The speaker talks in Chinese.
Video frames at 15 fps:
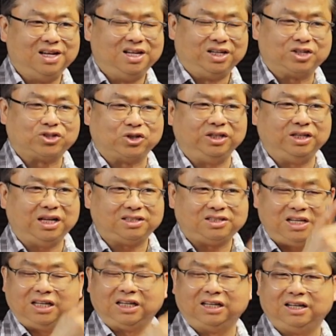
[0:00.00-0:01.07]
那所以呢，
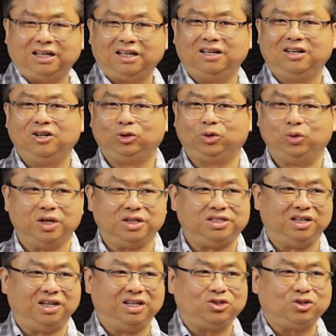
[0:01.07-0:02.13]
这个呢，土耳
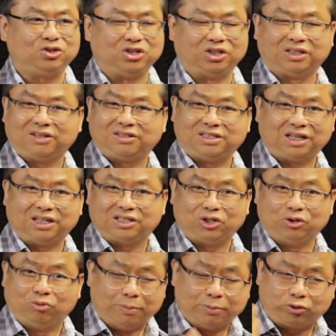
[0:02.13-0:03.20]
其人就觉得这个
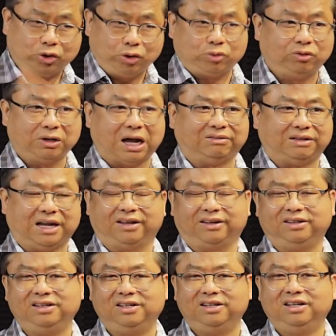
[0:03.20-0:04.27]
是我们最古老的。
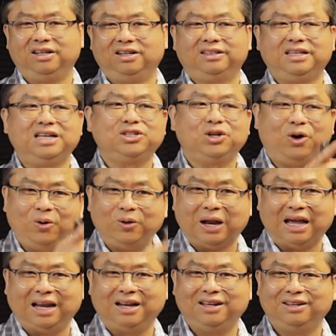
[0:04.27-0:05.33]
但是后
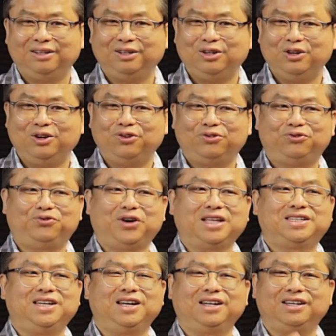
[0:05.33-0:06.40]
来呢，发
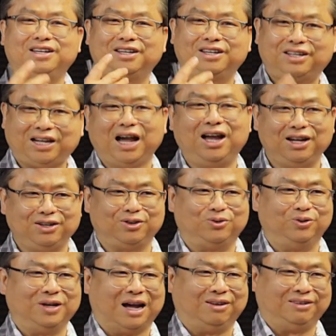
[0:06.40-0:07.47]
生更
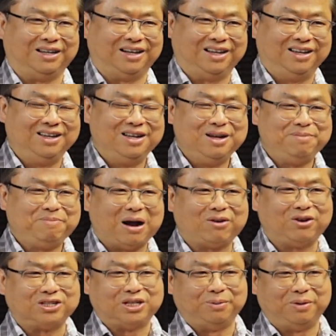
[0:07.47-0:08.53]
古老的，包
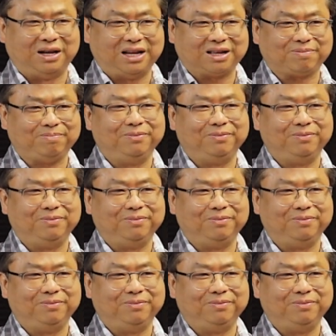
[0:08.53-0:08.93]
括什么呢？